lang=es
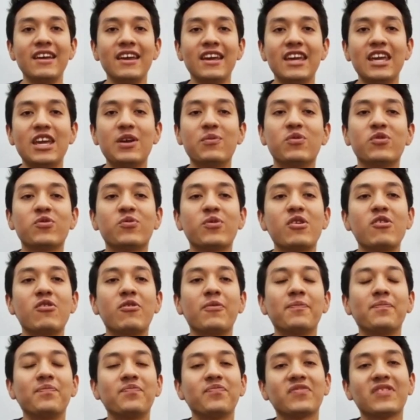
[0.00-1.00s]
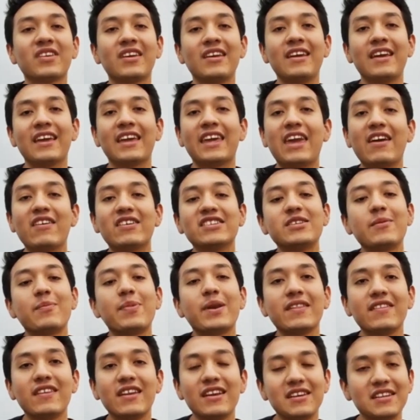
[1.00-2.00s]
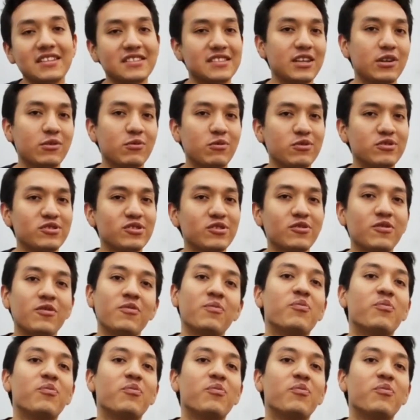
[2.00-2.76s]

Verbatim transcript: Y pues bueno, ¿qué vas a aprender en este curso?